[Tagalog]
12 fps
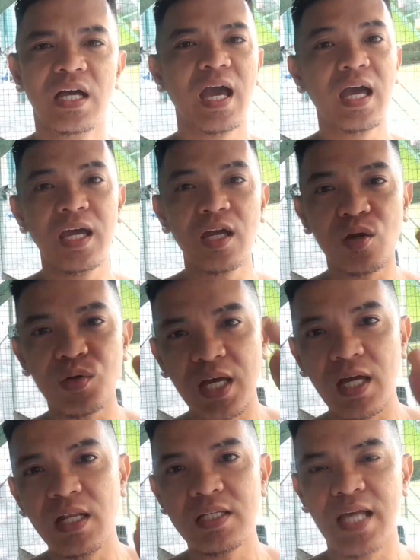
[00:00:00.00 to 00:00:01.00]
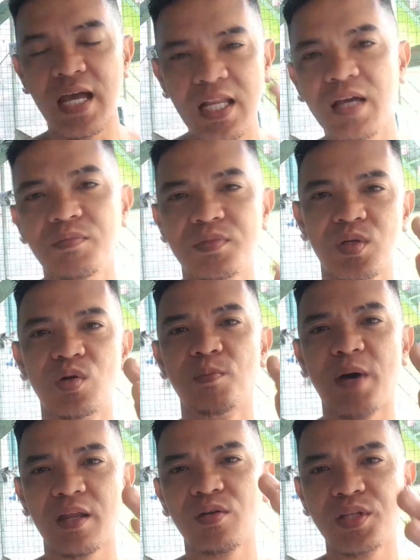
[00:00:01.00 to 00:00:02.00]
Kay Rodel Sailim, so
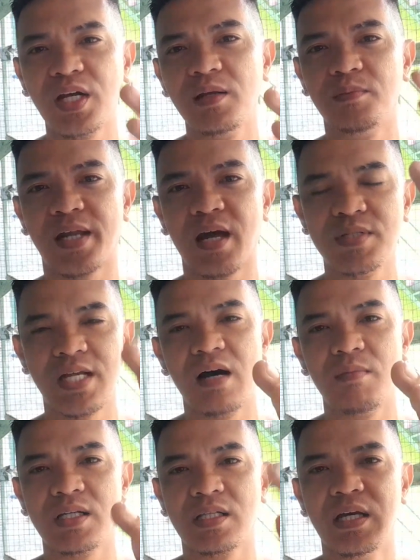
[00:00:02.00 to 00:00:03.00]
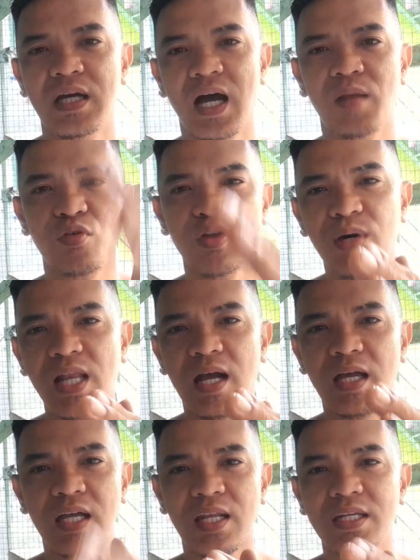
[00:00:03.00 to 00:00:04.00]
paring Rodel, maraming salamat. Alam ko naman,
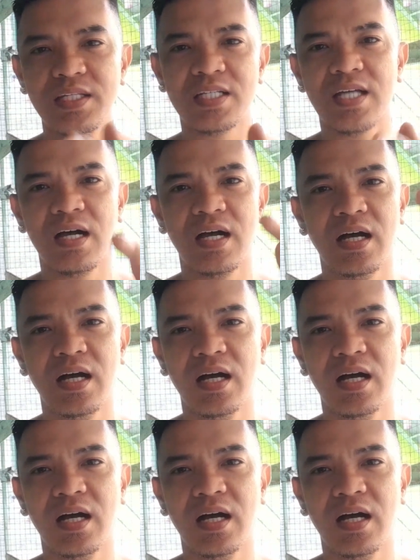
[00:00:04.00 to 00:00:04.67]
lagi kang nandiyan sa,